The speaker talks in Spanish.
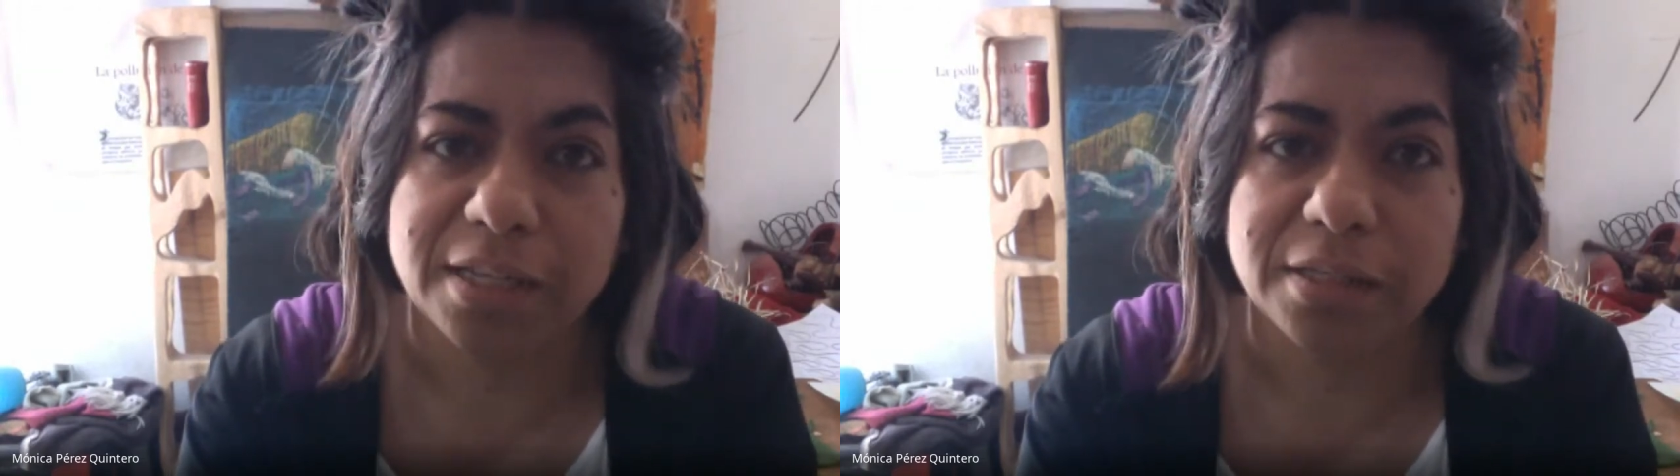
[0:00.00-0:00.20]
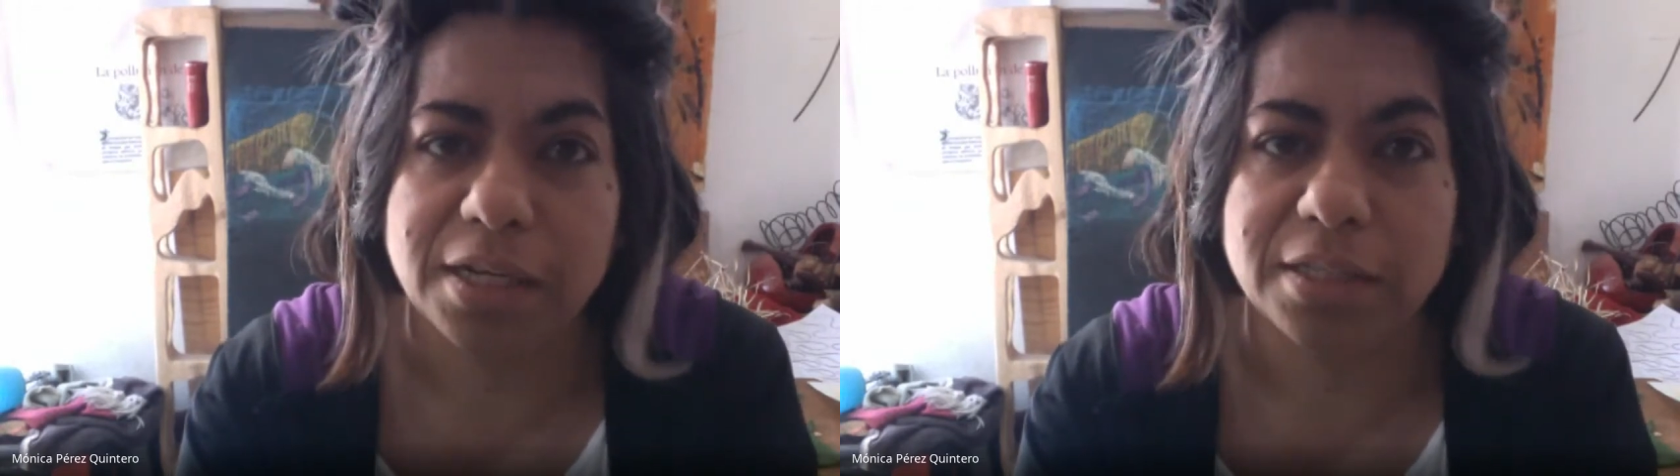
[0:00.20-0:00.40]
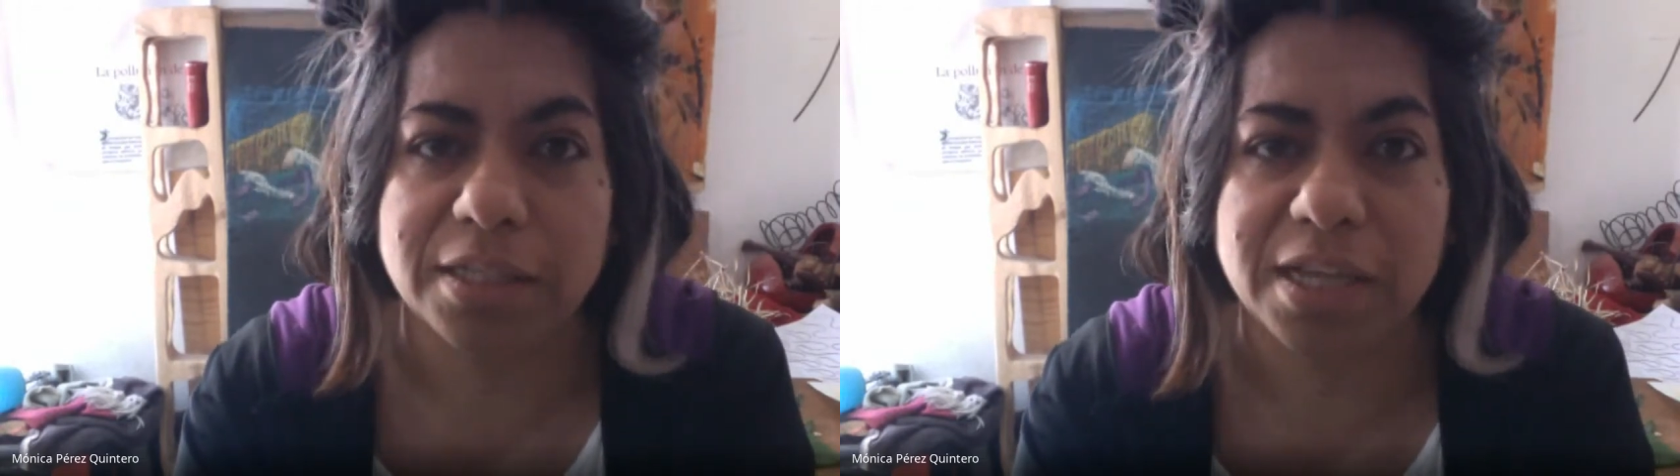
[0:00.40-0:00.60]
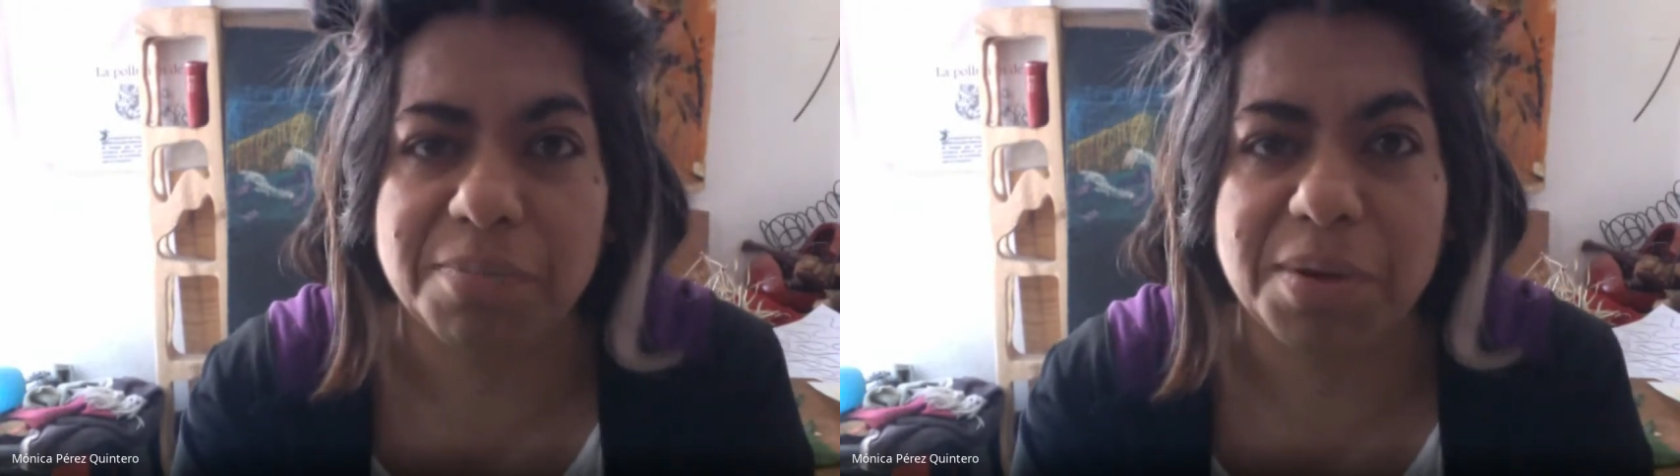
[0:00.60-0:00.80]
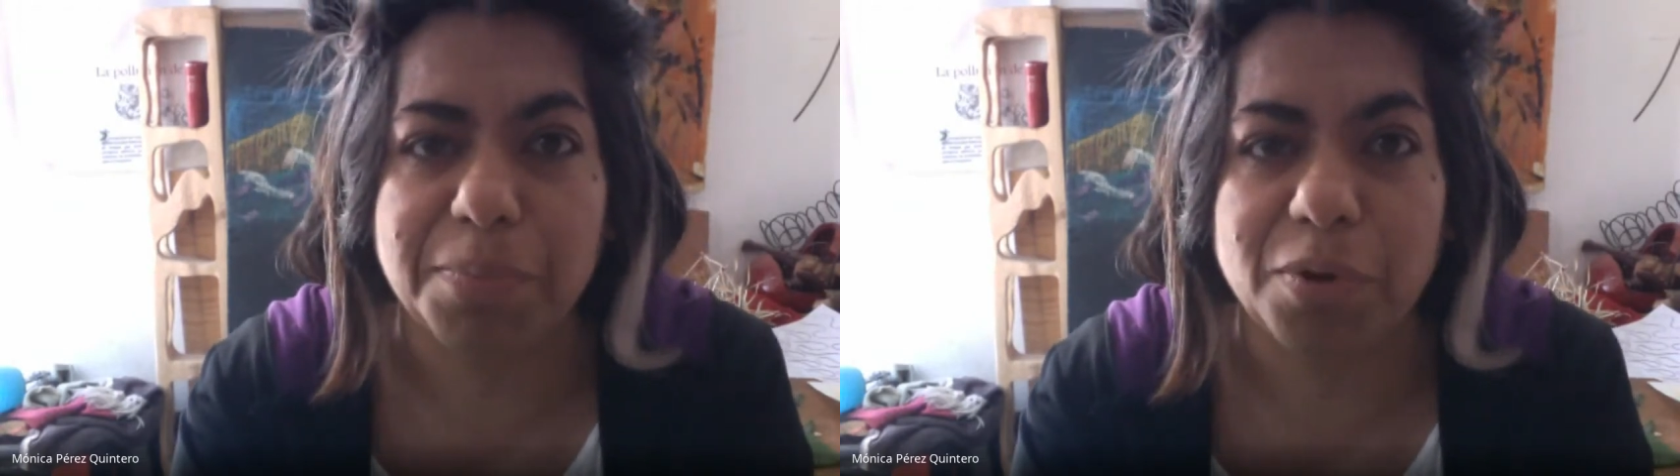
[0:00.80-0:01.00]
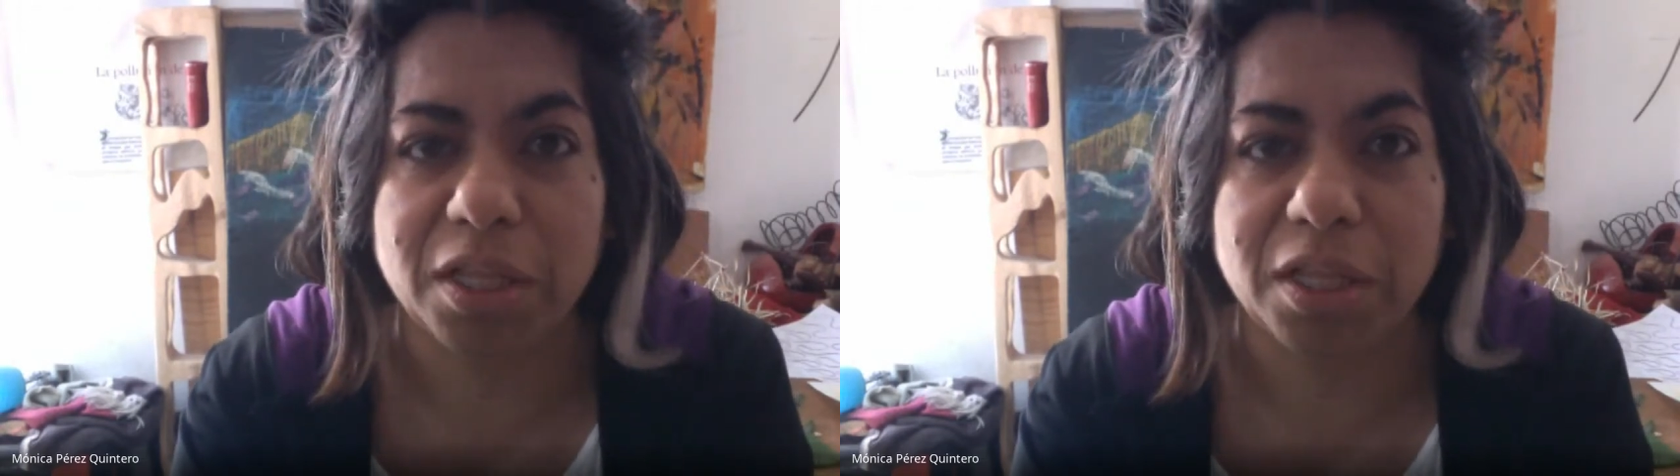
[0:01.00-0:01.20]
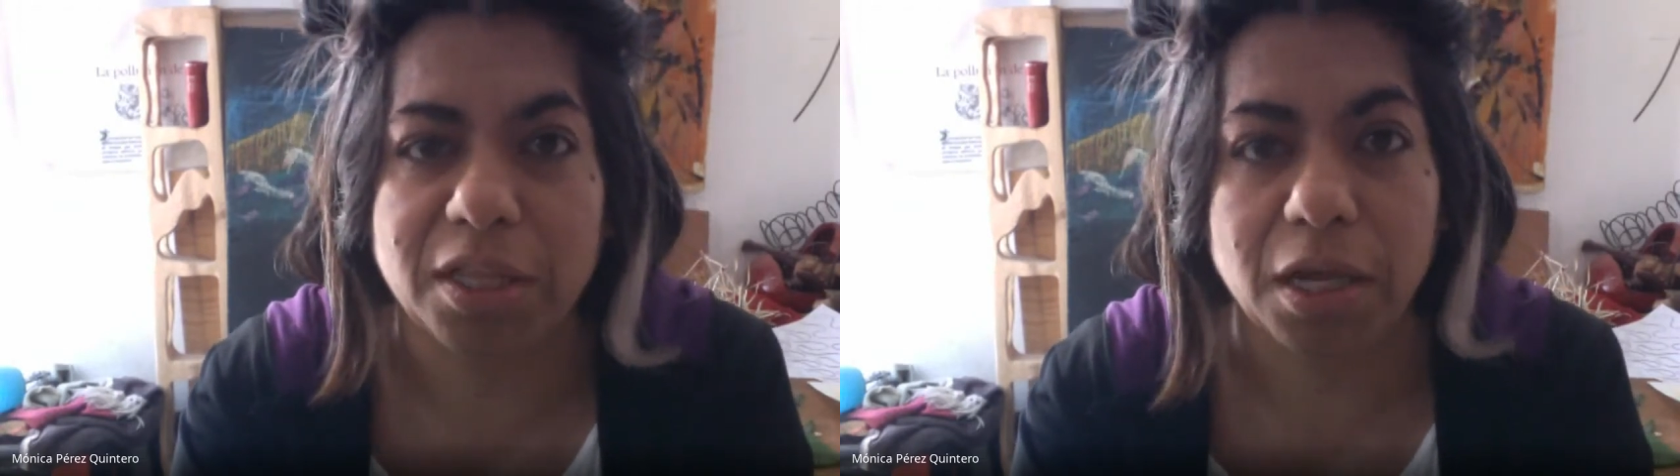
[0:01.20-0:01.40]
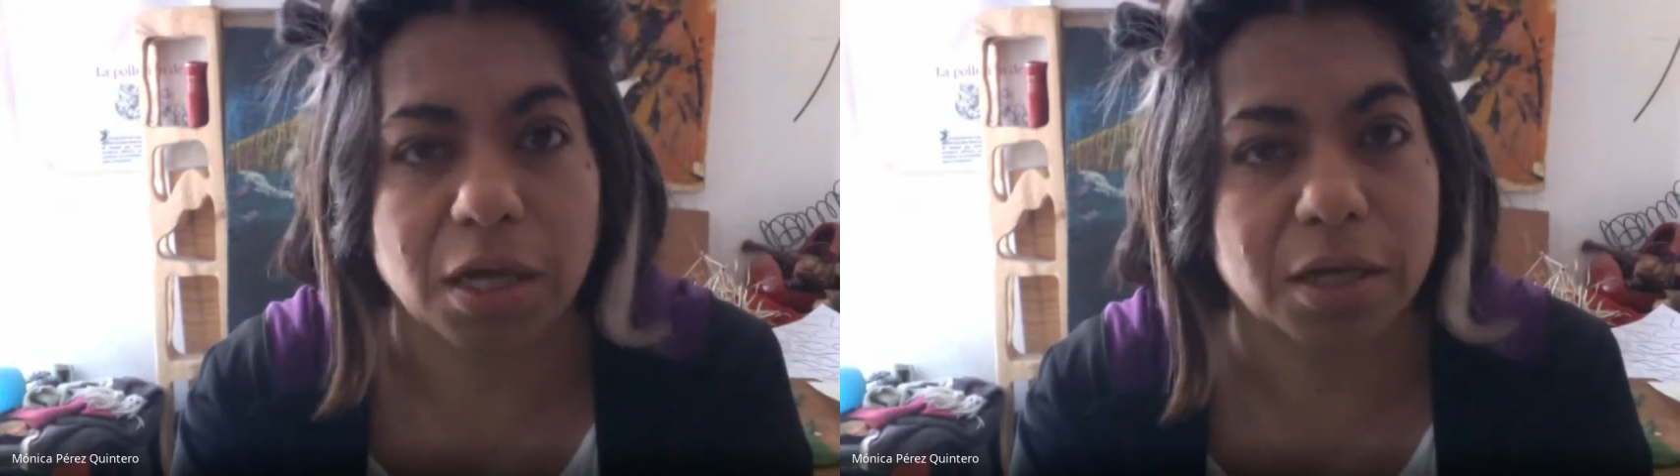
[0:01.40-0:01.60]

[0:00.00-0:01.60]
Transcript: de las que llaman Politec.